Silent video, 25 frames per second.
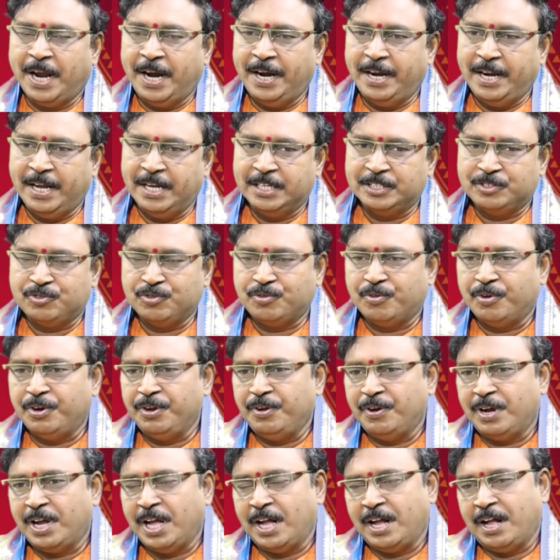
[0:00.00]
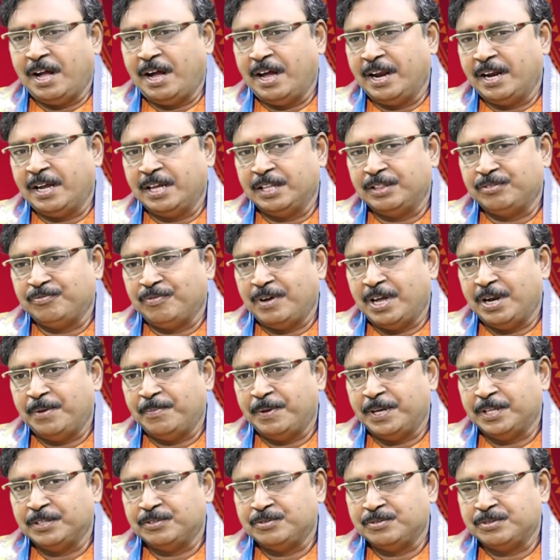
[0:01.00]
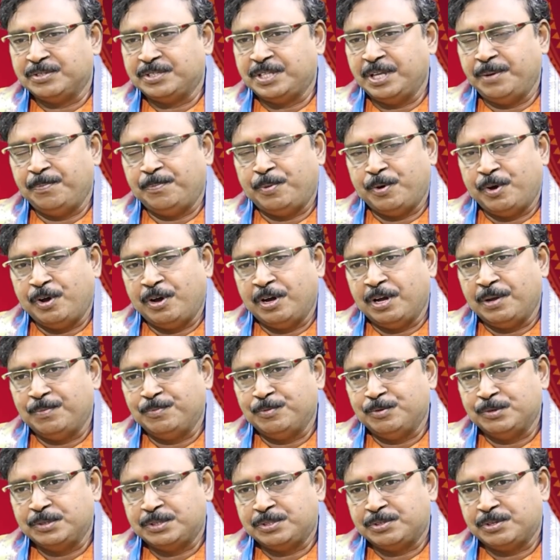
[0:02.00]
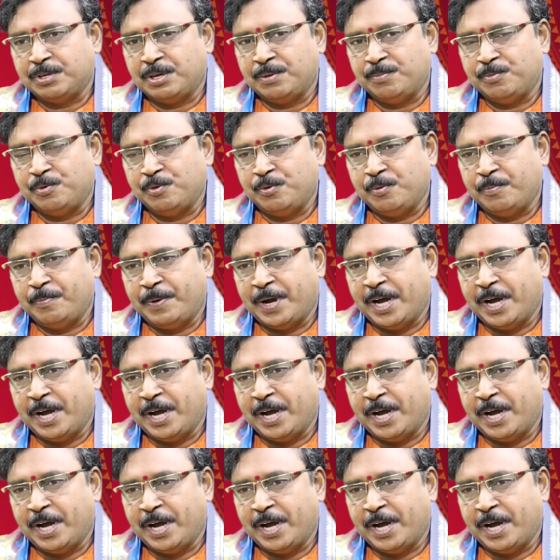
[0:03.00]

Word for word: అంటే శుక్రుడి యొక్క కారకత్వాన్ని మనం చూస్తే భోగము సుఖము